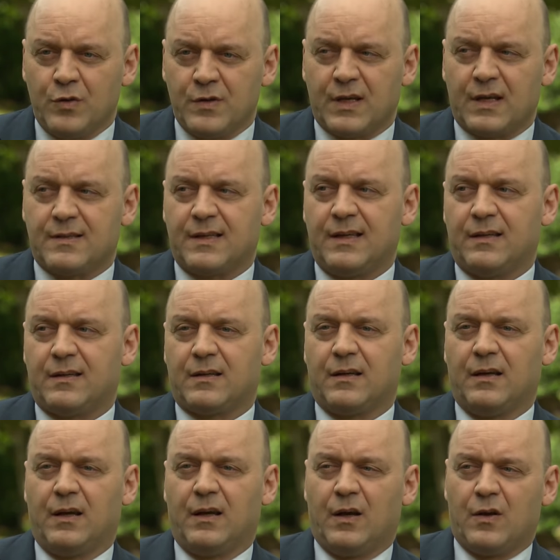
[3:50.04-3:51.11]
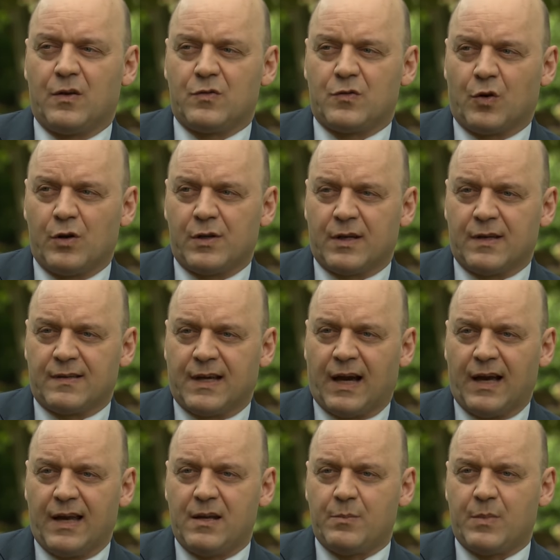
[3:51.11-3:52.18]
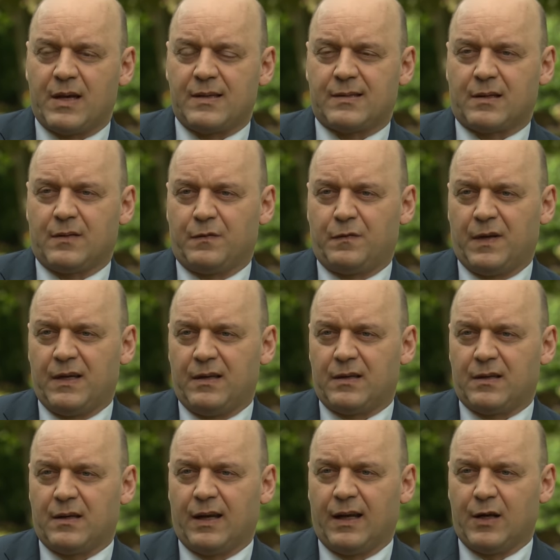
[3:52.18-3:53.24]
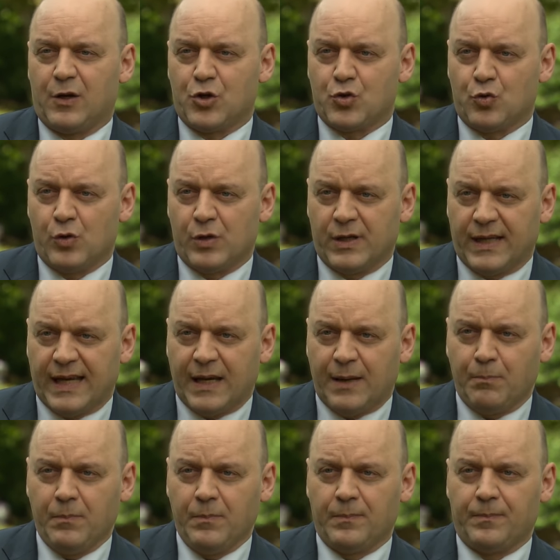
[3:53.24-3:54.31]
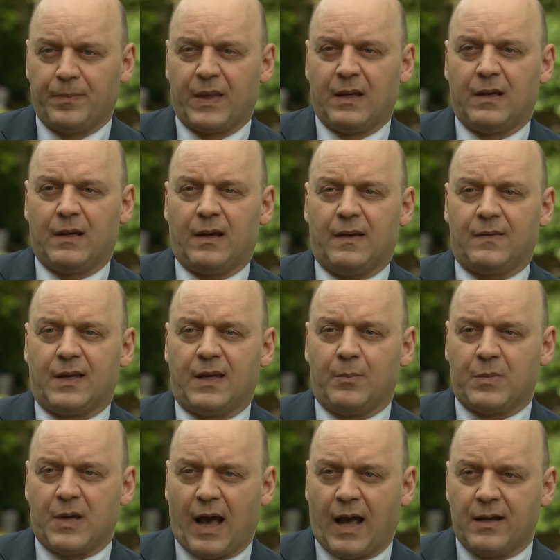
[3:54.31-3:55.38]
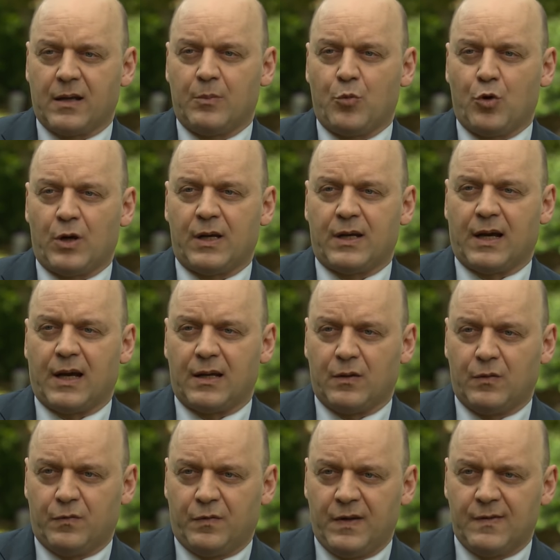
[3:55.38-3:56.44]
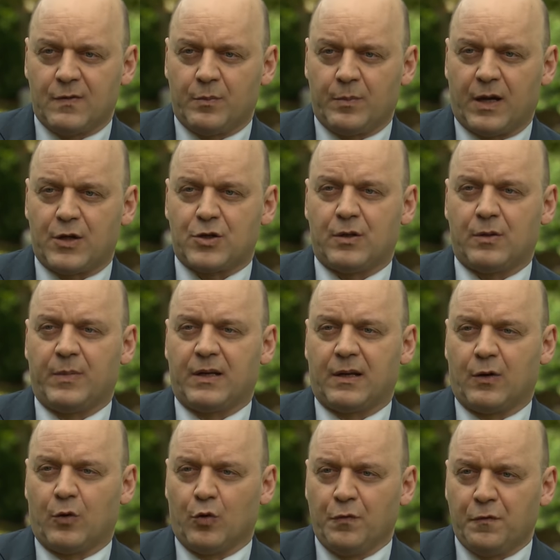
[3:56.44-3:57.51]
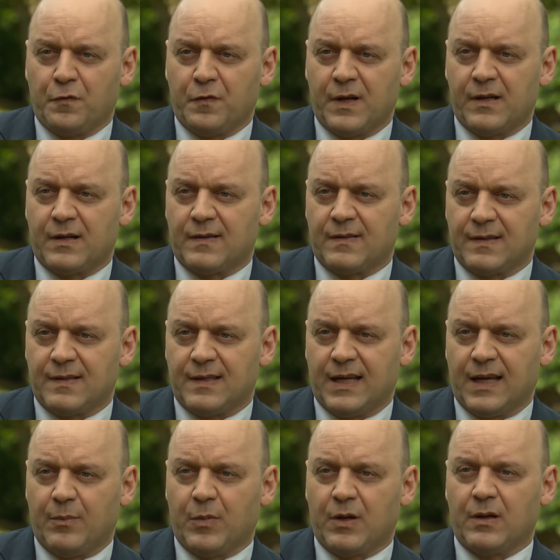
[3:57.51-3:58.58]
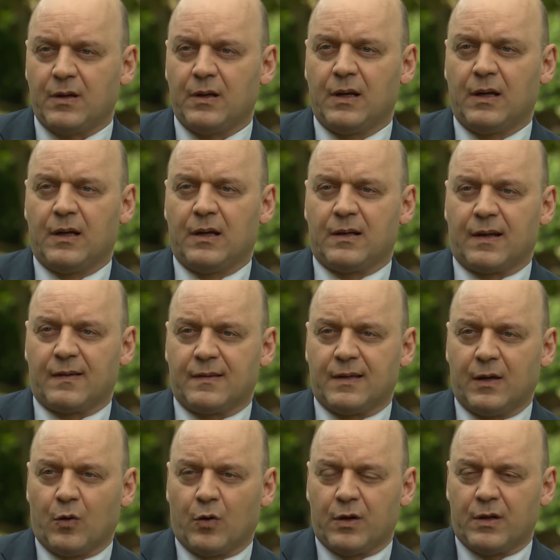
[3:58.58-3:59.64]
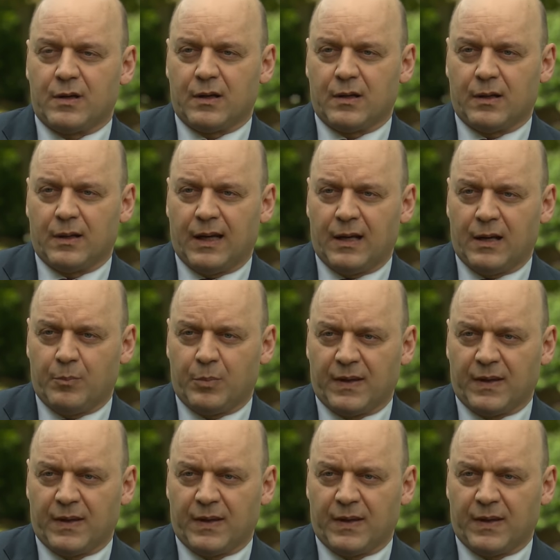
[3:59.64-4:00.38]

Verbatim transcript: unserer Sicht sollte es keine Maskenpflicht in den Schulen geben. Es gibt andere Möglichkeiten, wie zum Beispiel mit den Luftfiltersystemen, dass die Leute in den